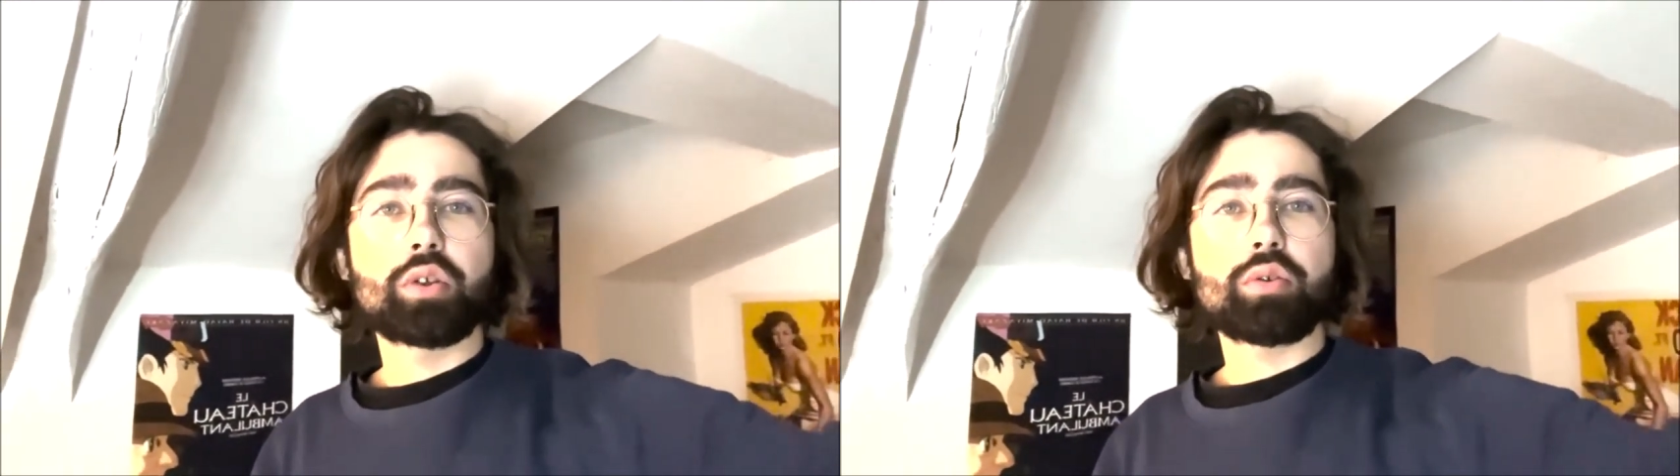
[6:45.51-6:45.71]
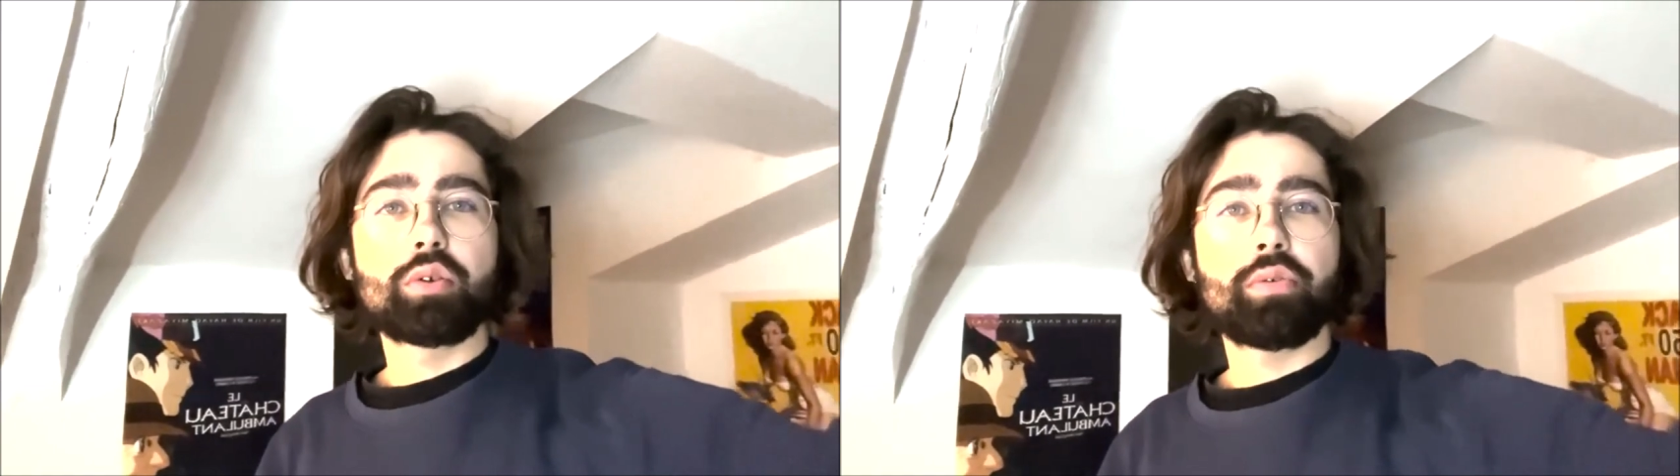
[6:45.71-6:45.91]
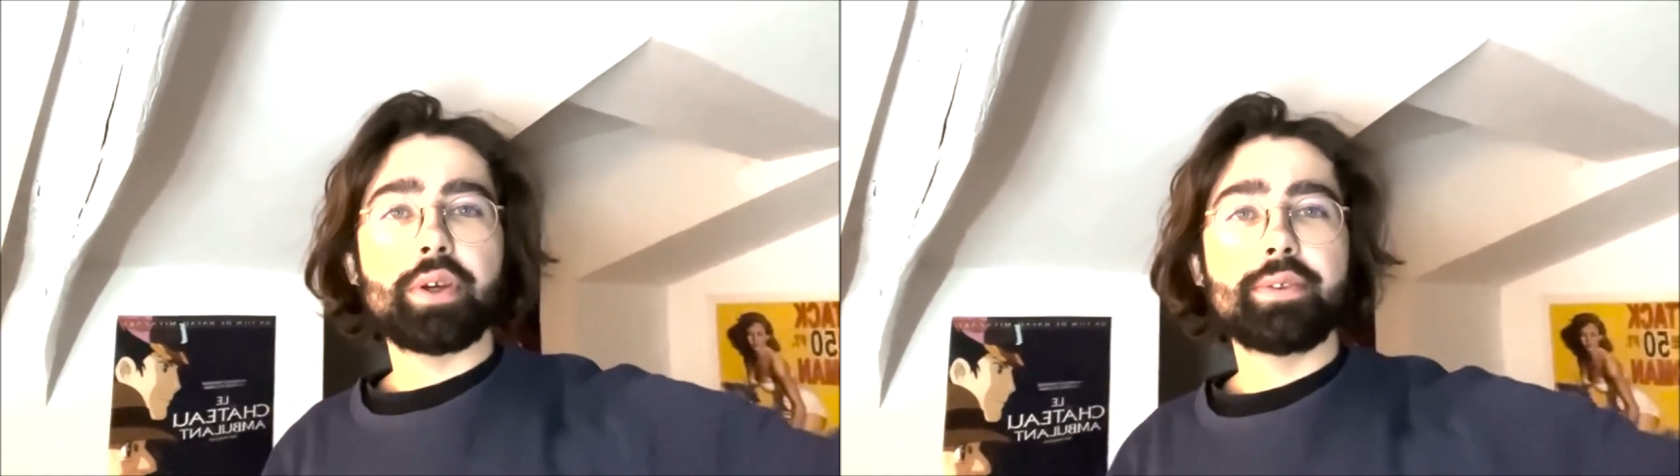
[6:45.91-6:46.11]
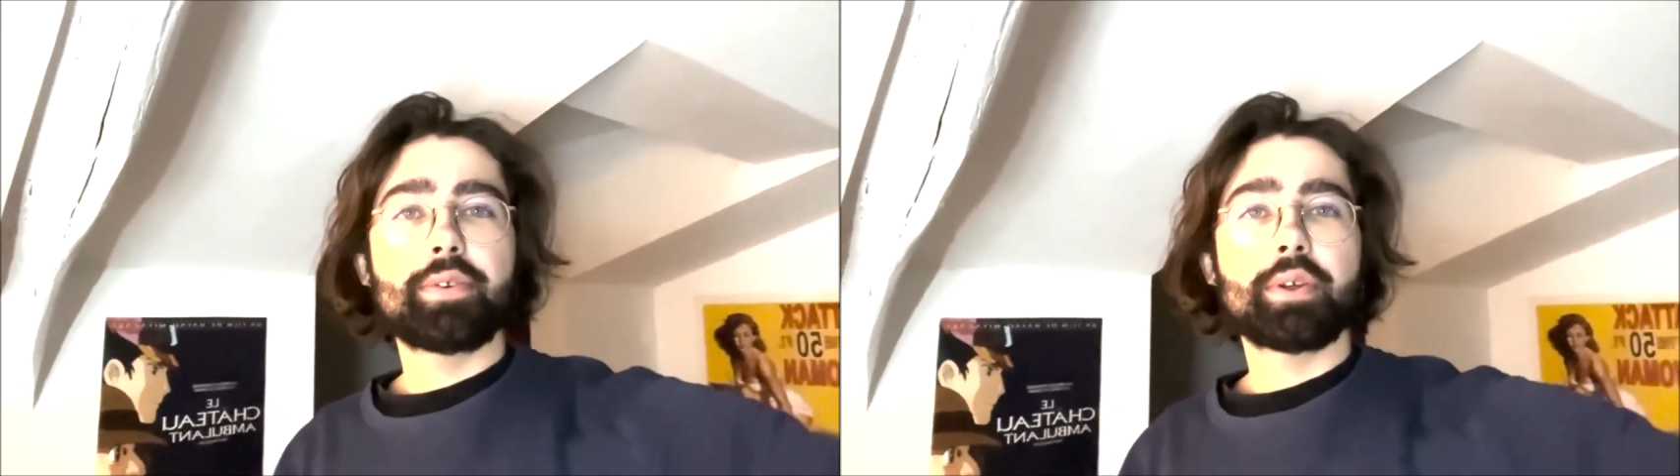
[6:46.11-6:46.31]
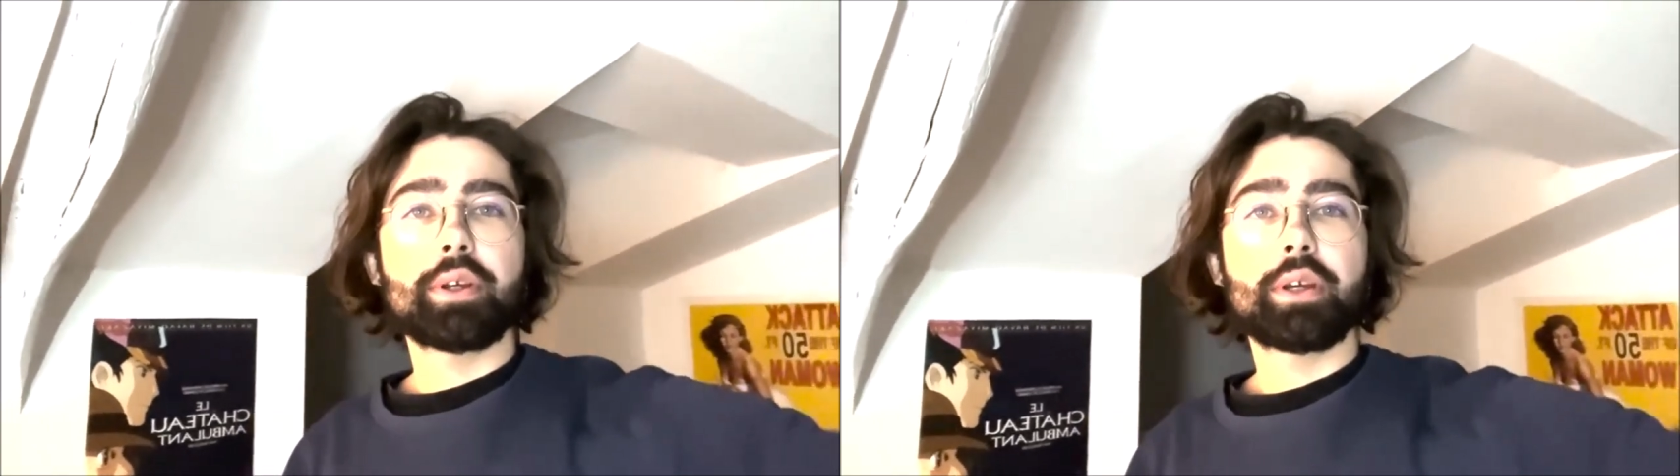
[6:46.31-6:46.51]
chose de fait
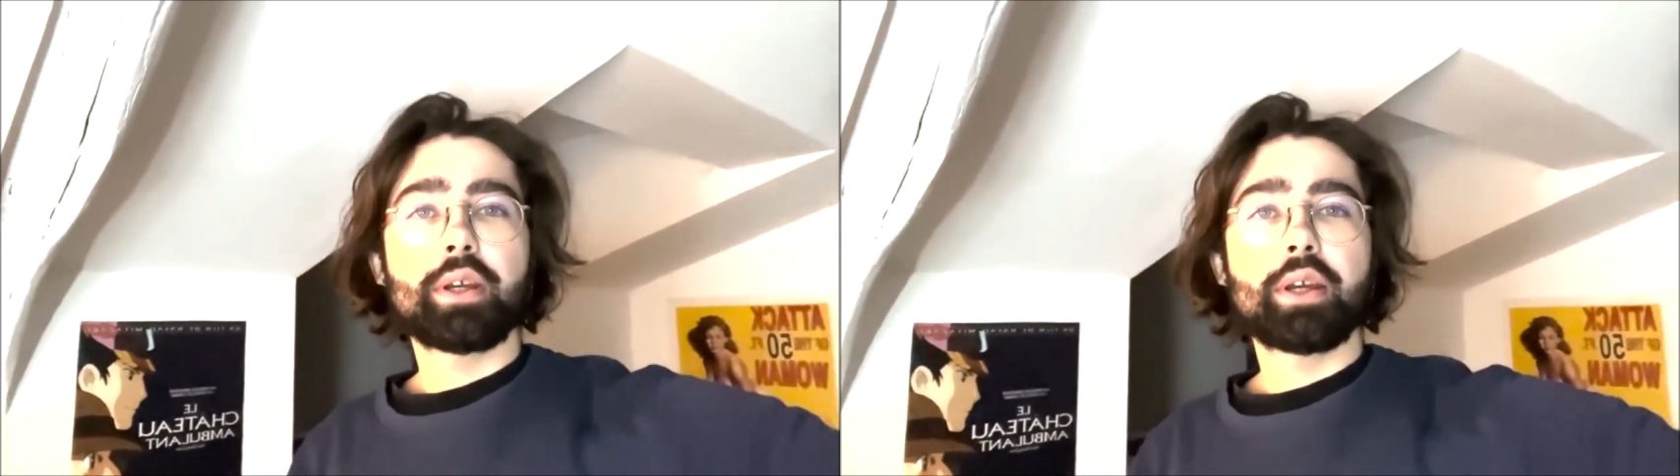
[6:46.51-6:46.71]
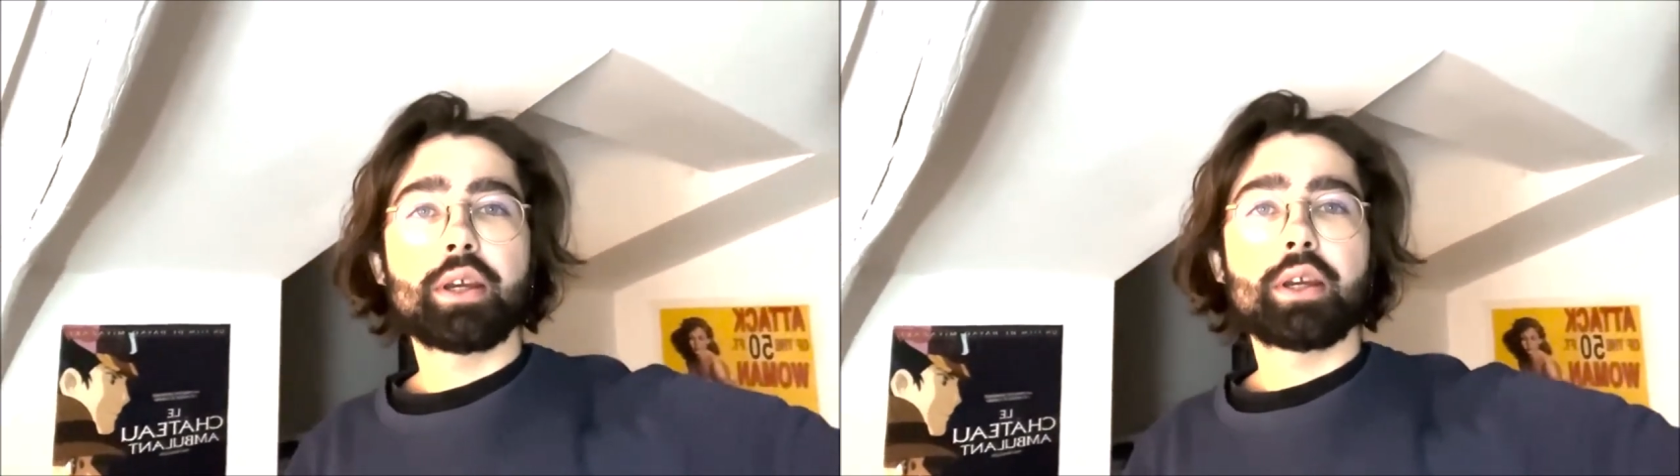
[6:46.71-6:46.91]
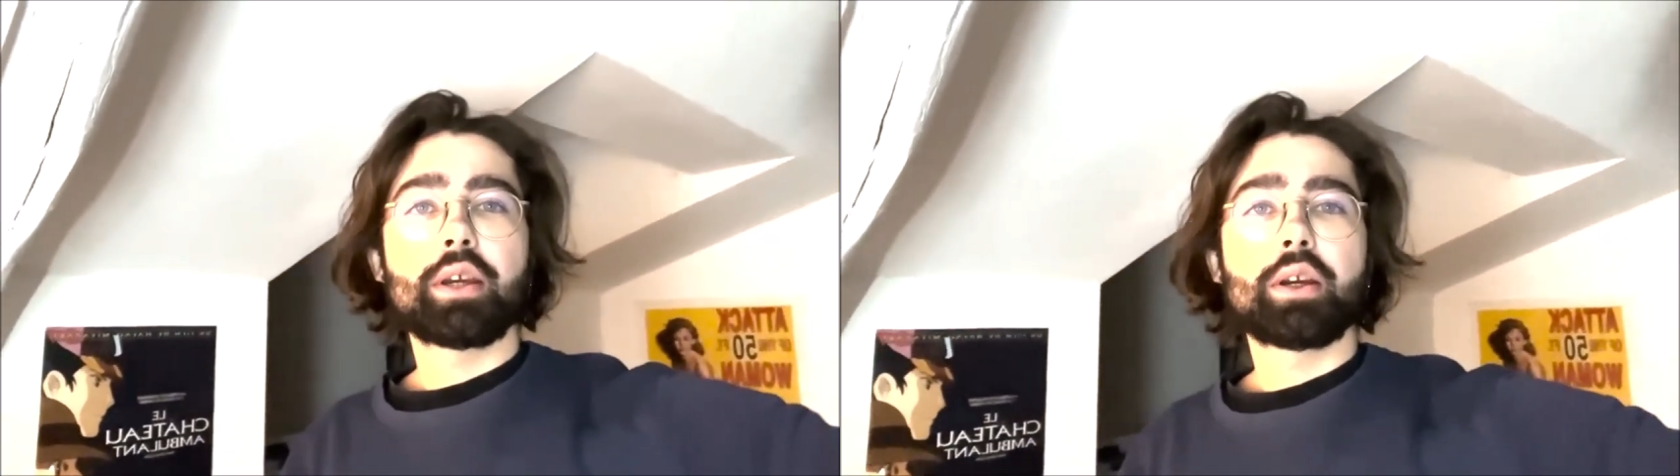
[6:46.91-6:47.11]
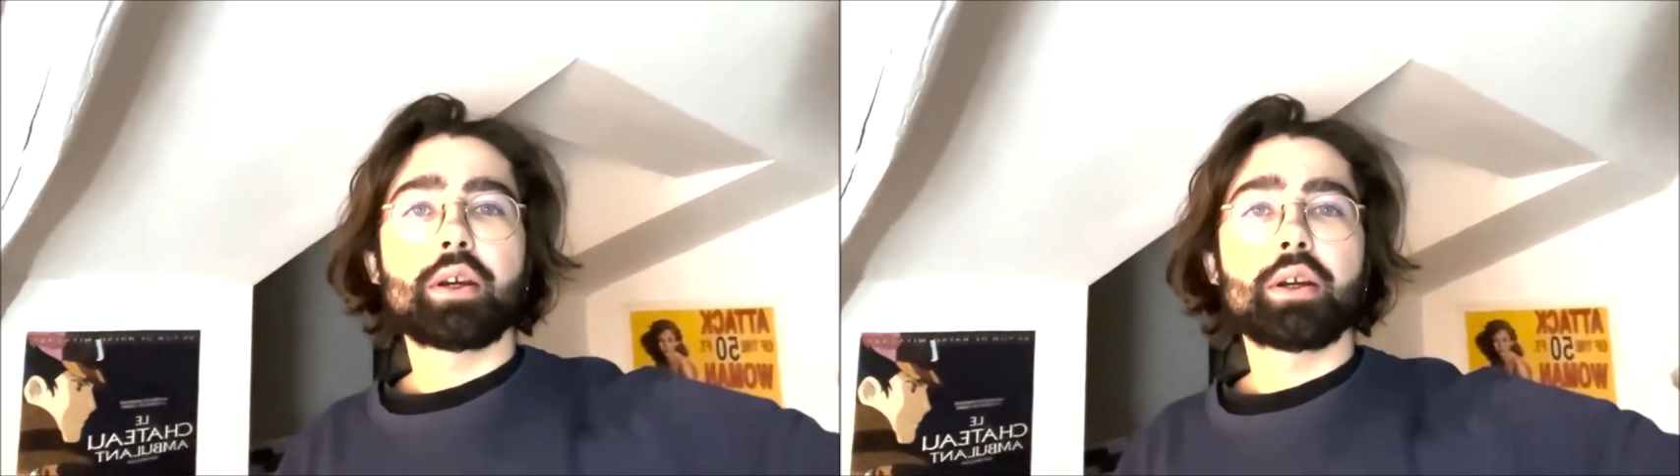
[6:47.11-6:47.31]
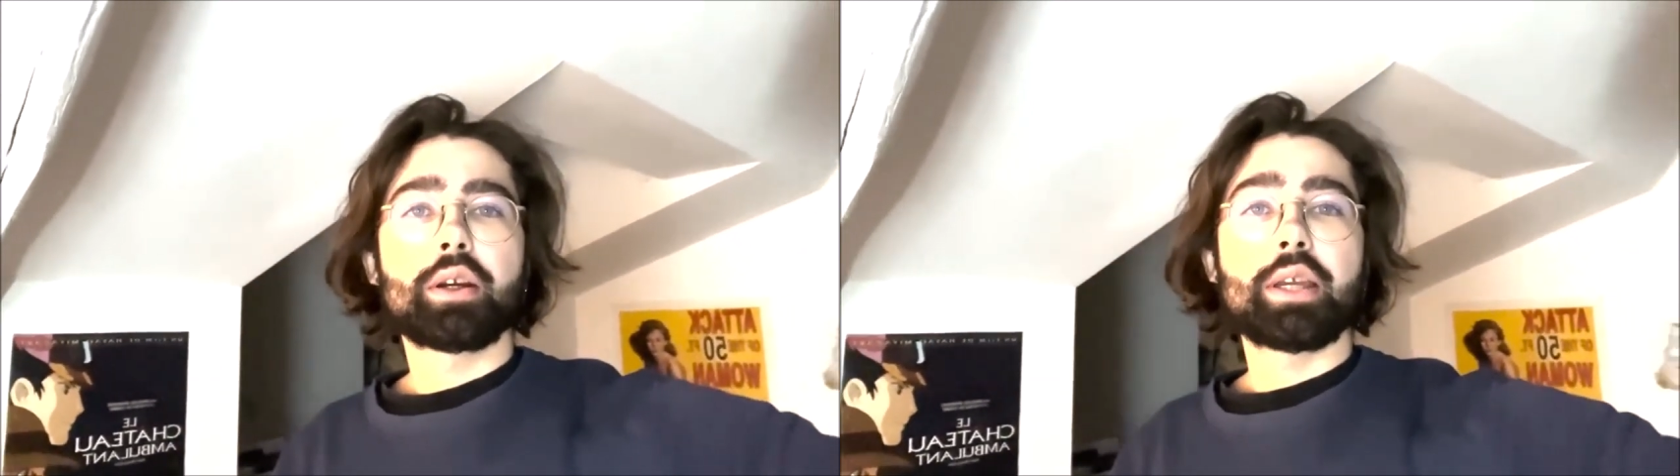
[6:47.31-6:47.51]

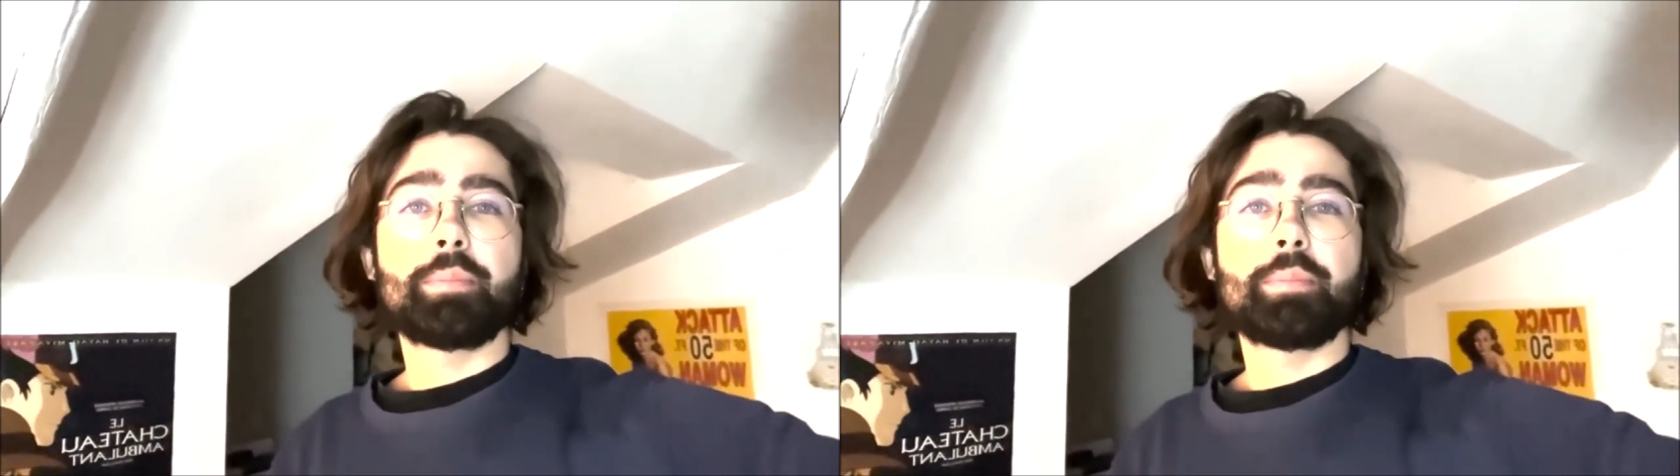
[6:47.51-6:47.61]
et